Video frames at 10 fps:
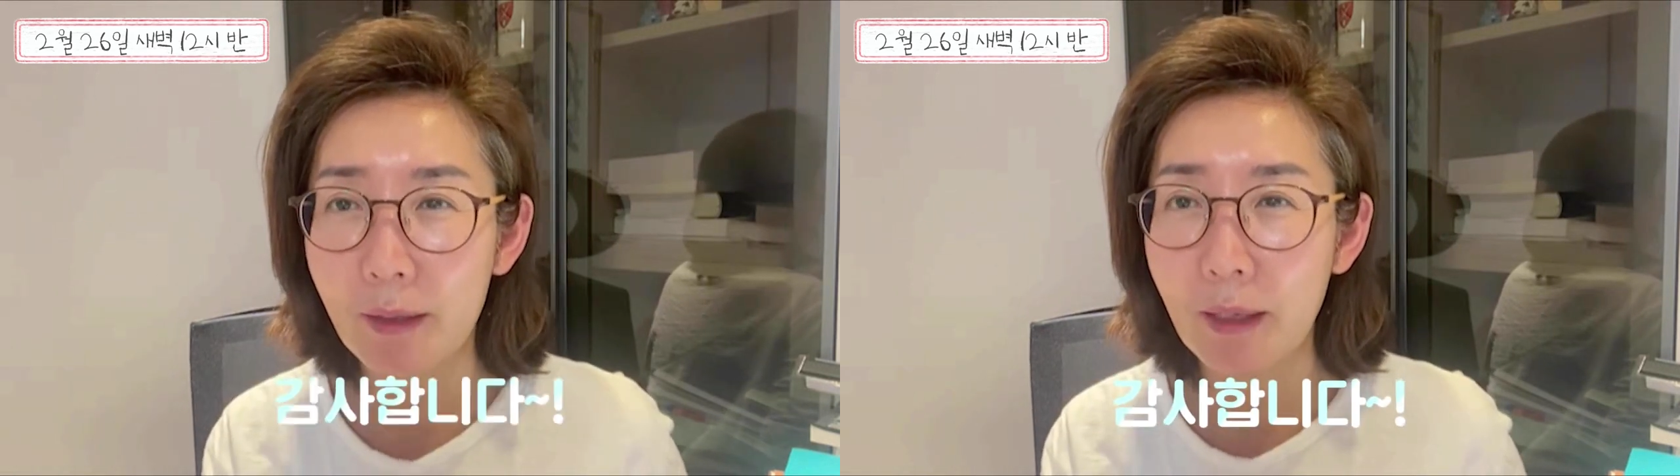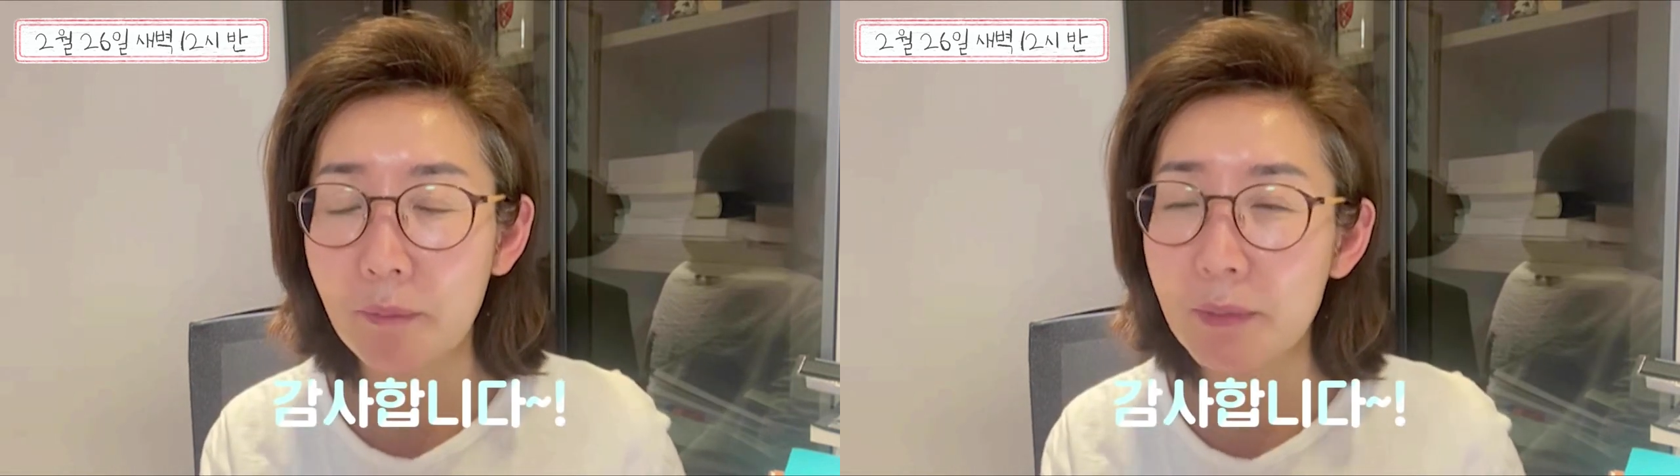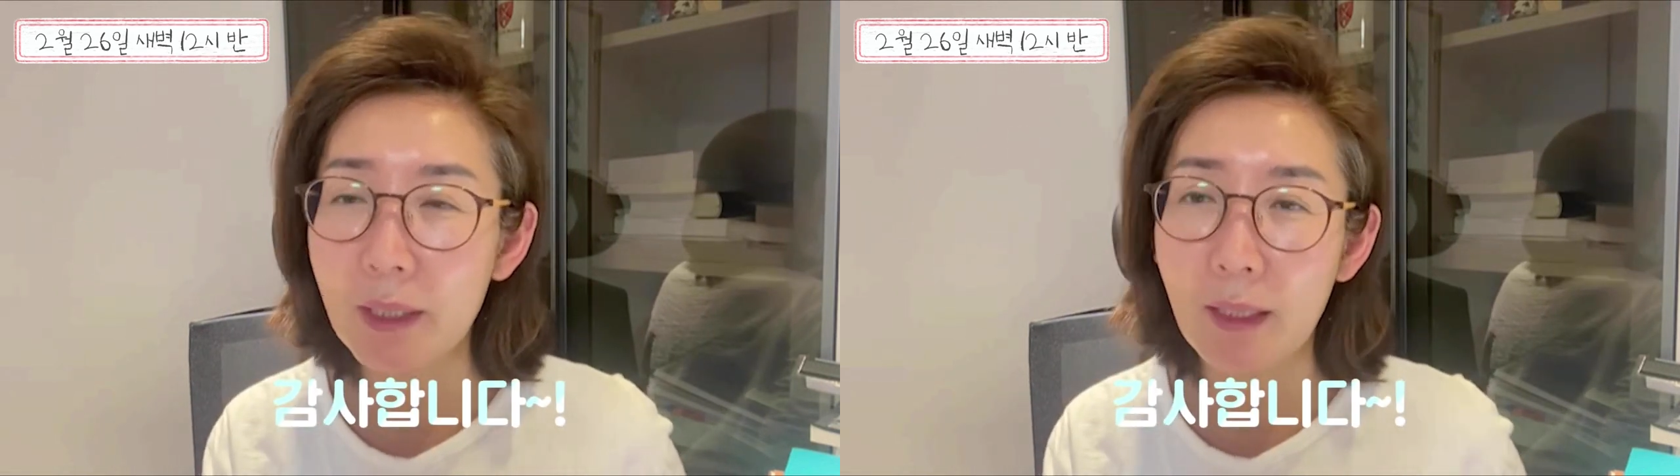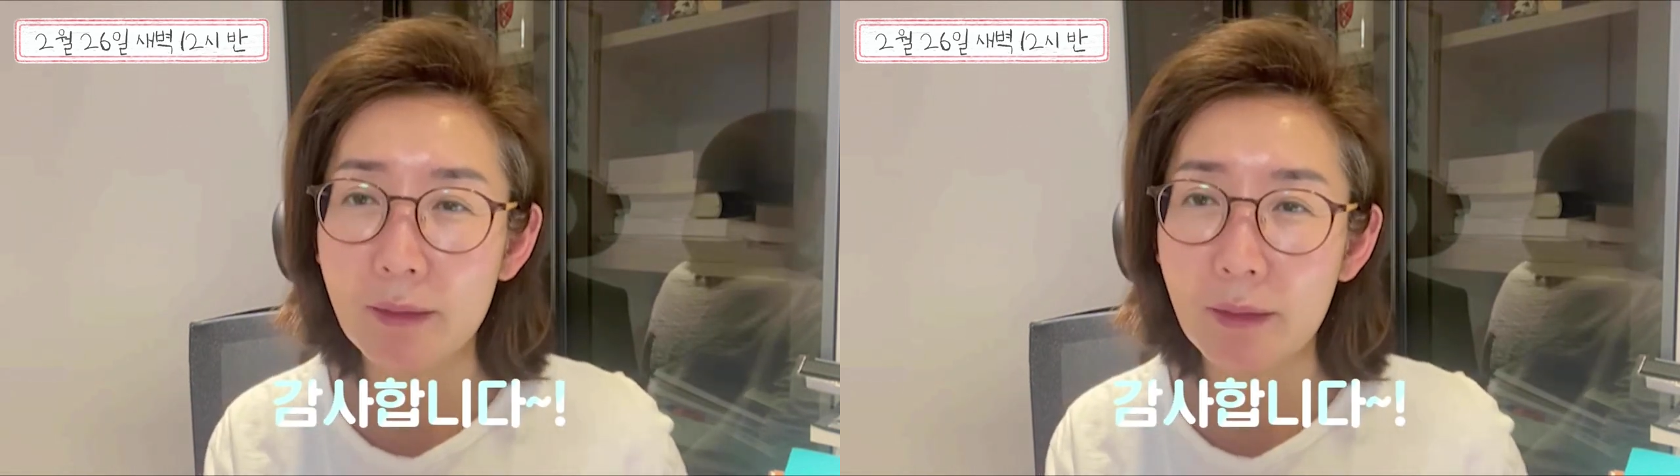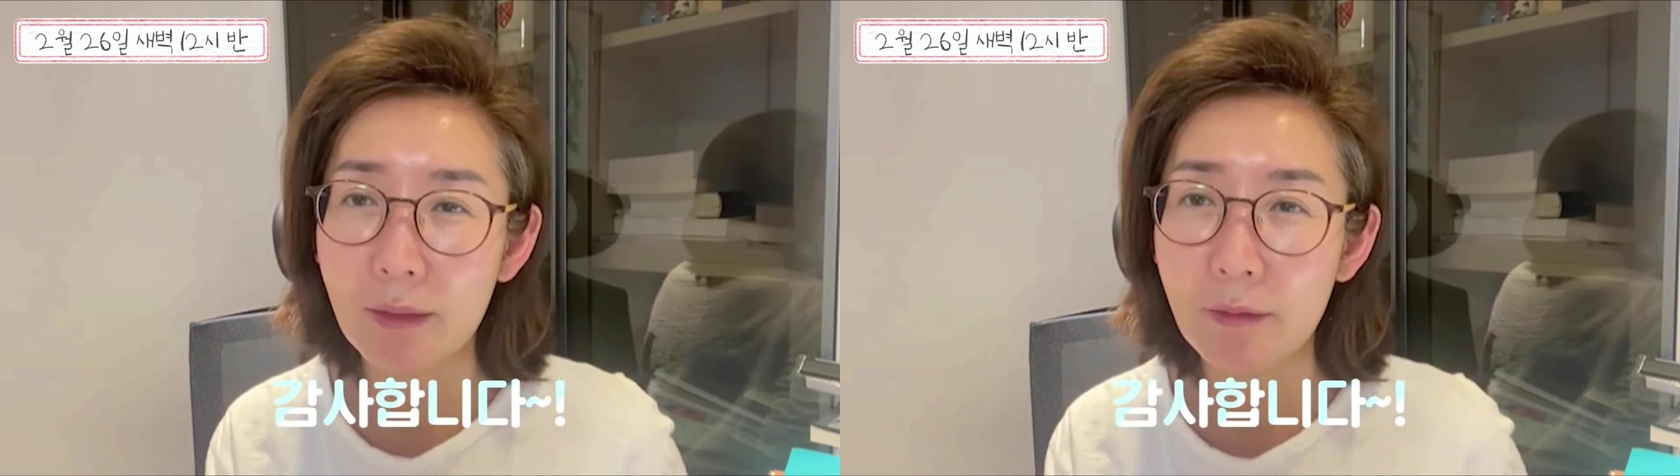
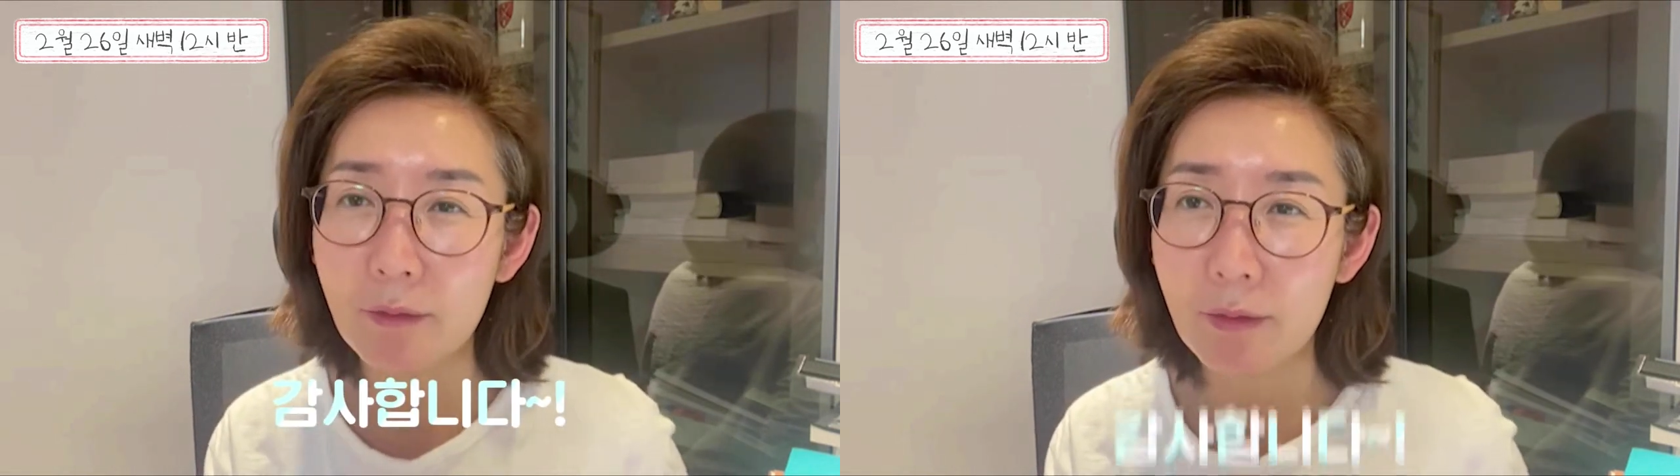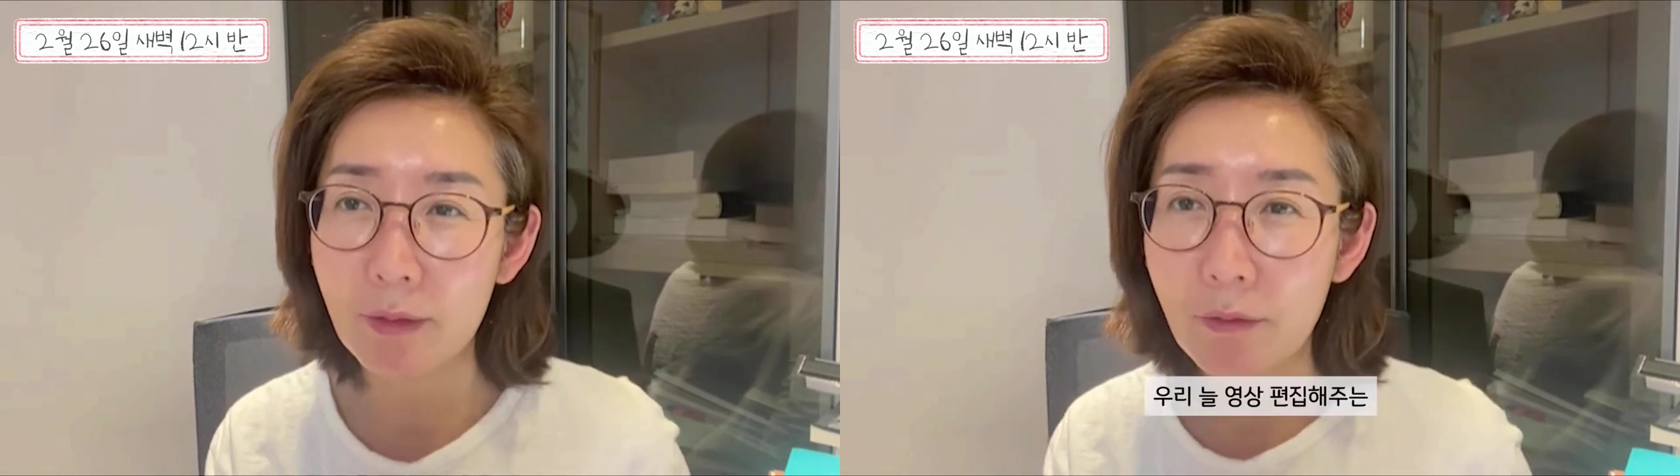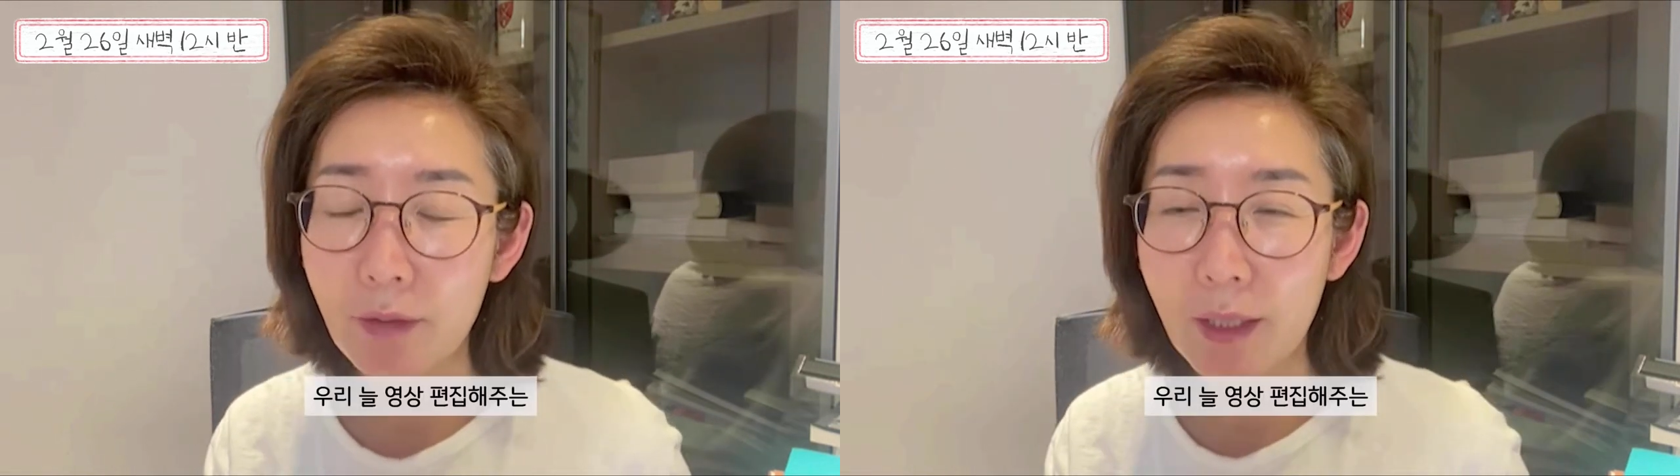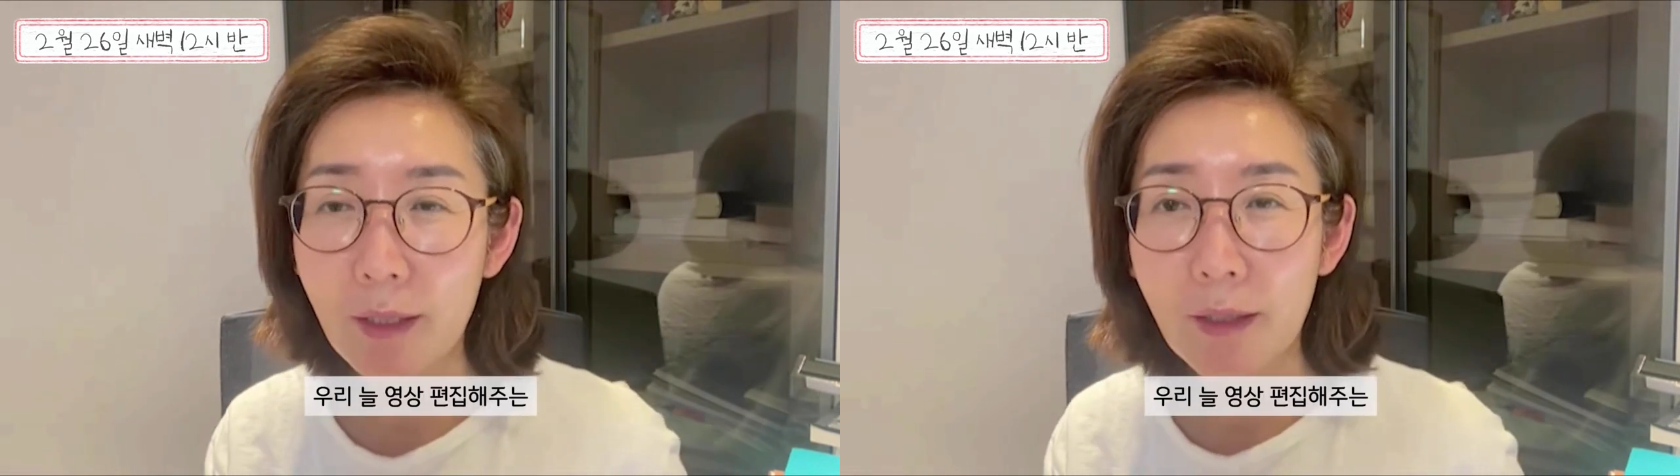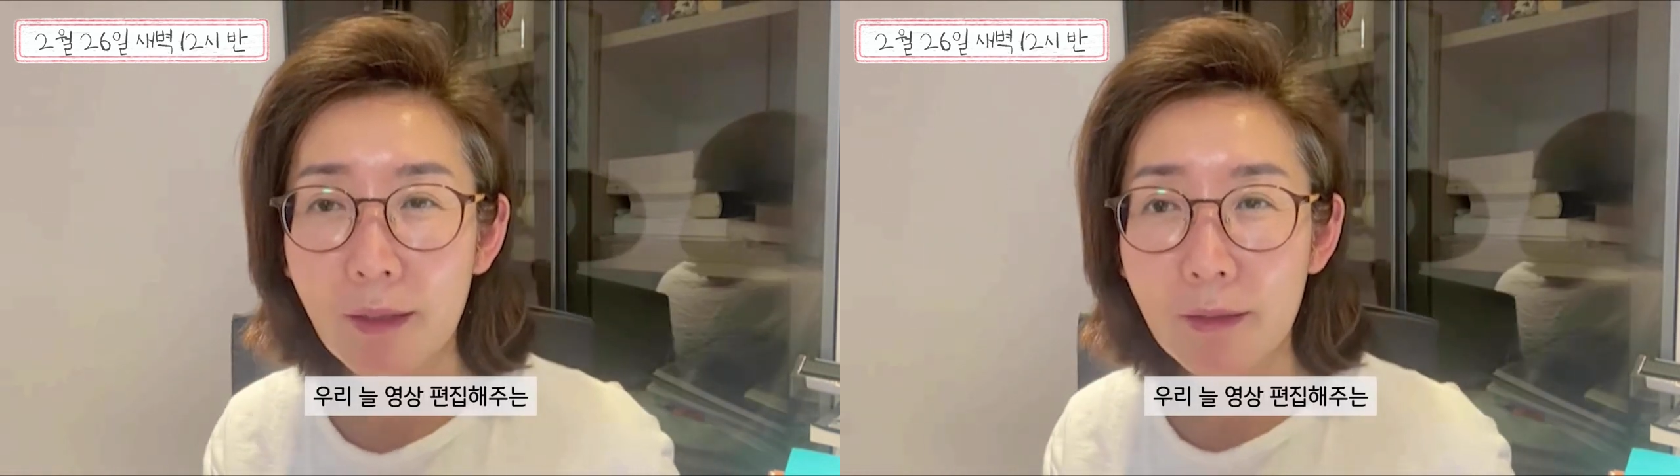감사드리고 우리